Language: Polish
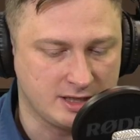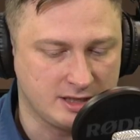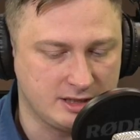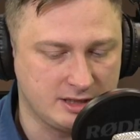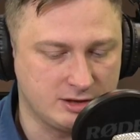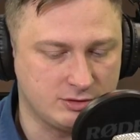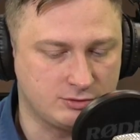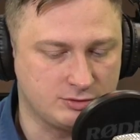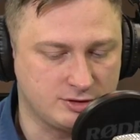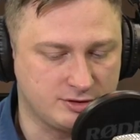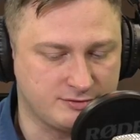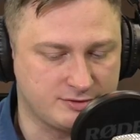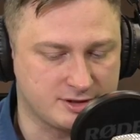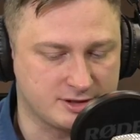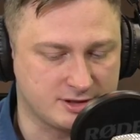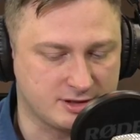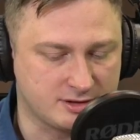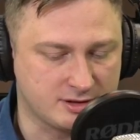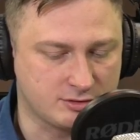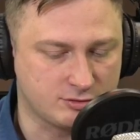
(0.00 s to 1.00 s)
i
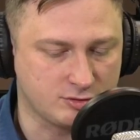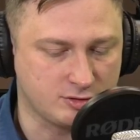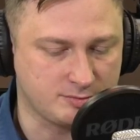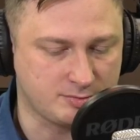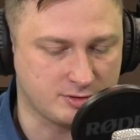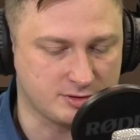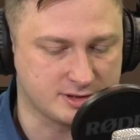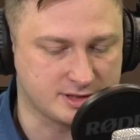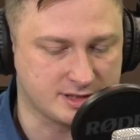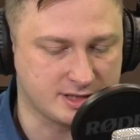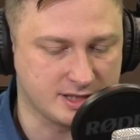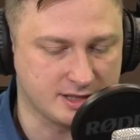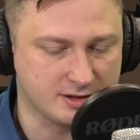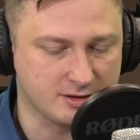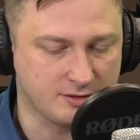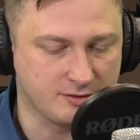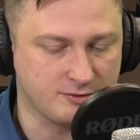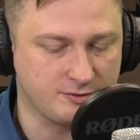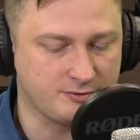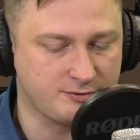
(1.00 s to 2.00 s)
Uniwersytetu
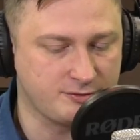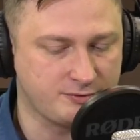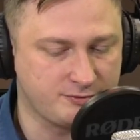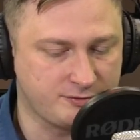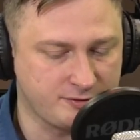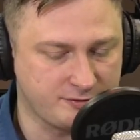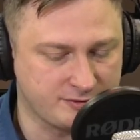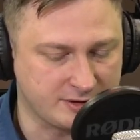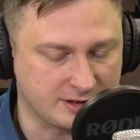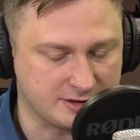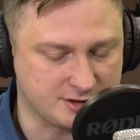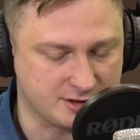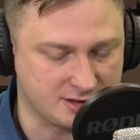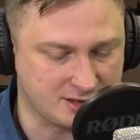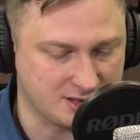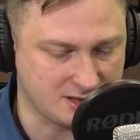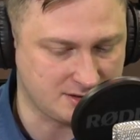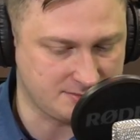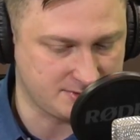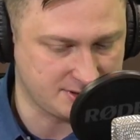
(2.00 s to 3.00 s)
Opolskiego w wywiadzie
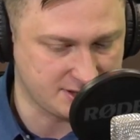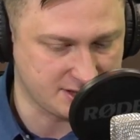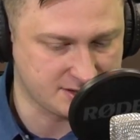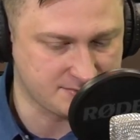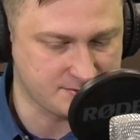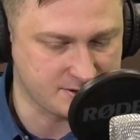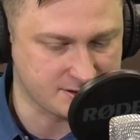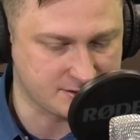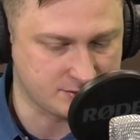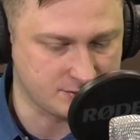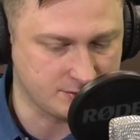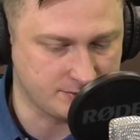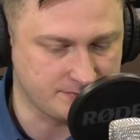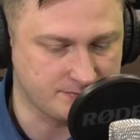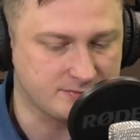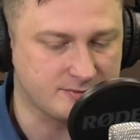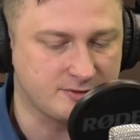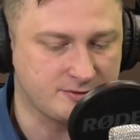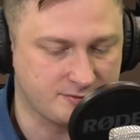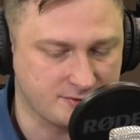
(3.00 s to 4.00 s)
dla MedExpressu.
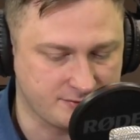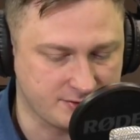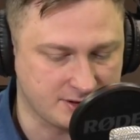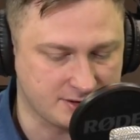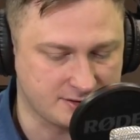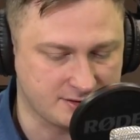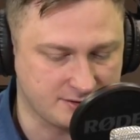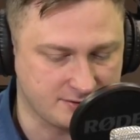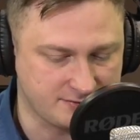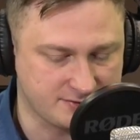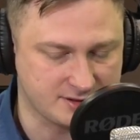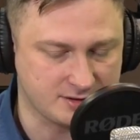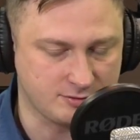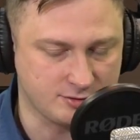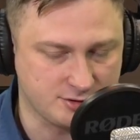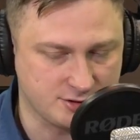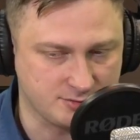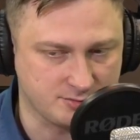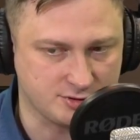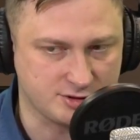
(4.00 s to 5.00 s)
Wywiad w
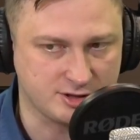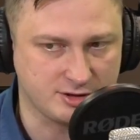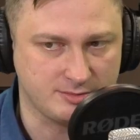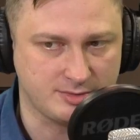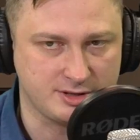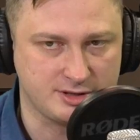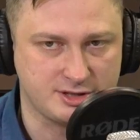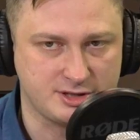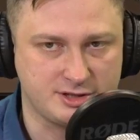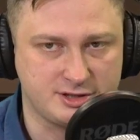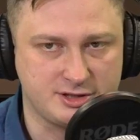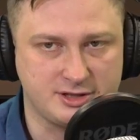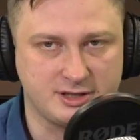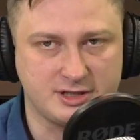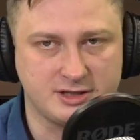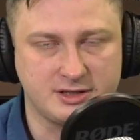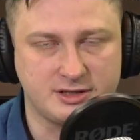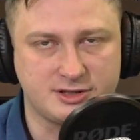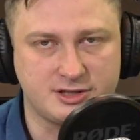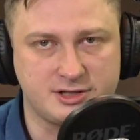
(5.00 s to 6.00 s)
całości można obejrzeć
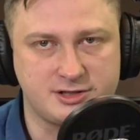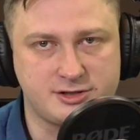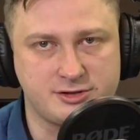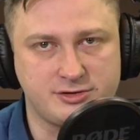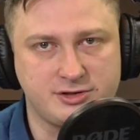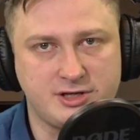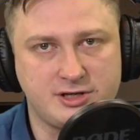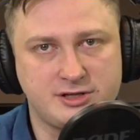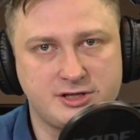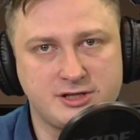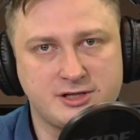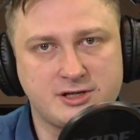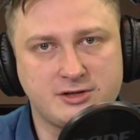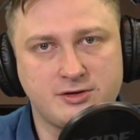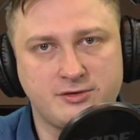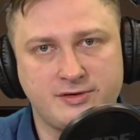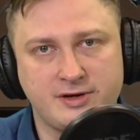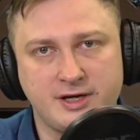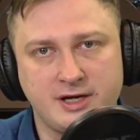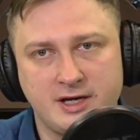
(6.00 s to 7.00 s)
na naszej stronie
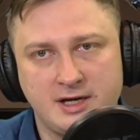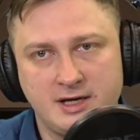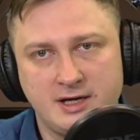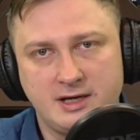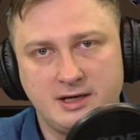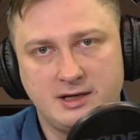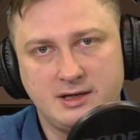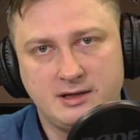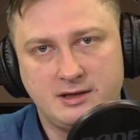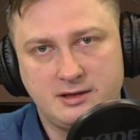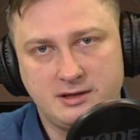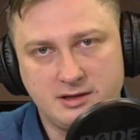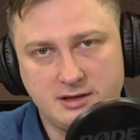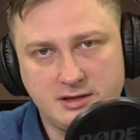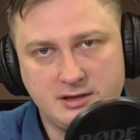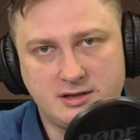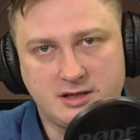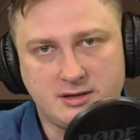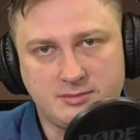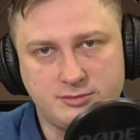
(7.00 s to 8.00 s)
internetowej
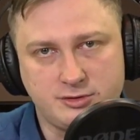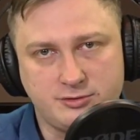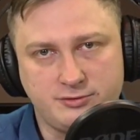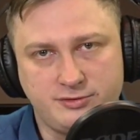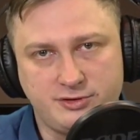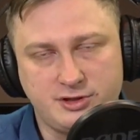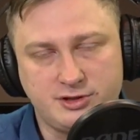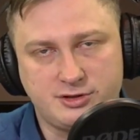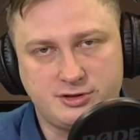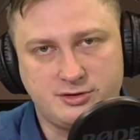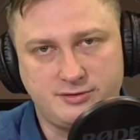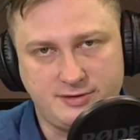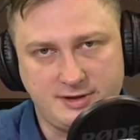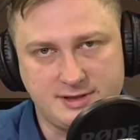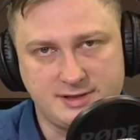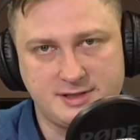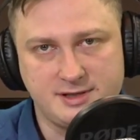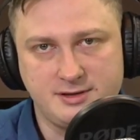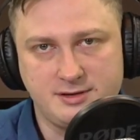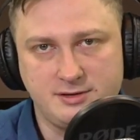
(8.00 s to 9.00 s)
i tam również
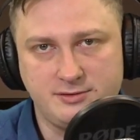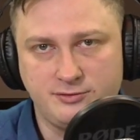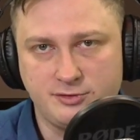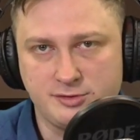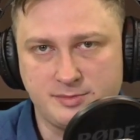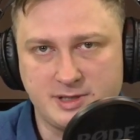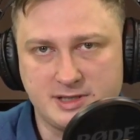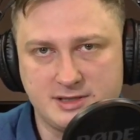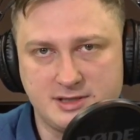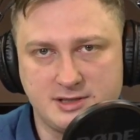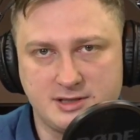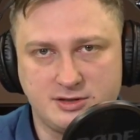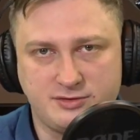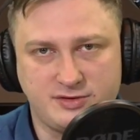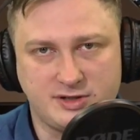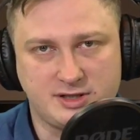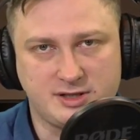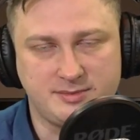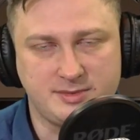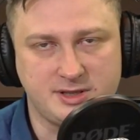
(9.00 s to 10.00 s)
więcej informacji ze
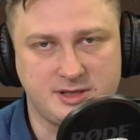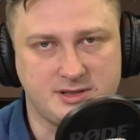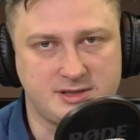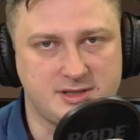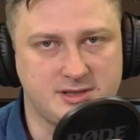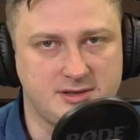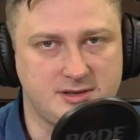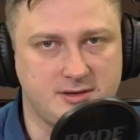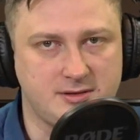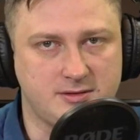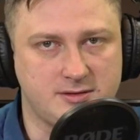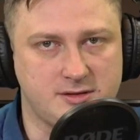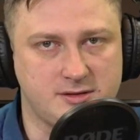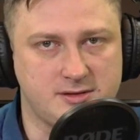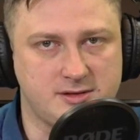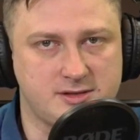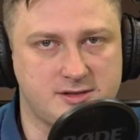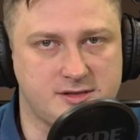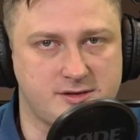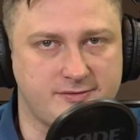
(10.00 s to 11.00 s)
świata medycyny i
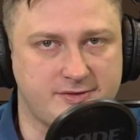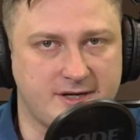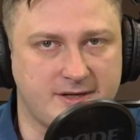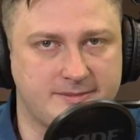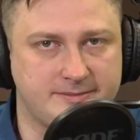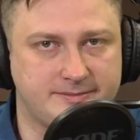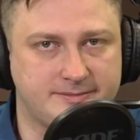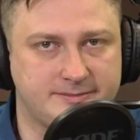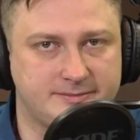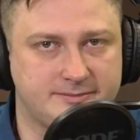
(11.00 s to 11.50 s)
ochrony zdrowia.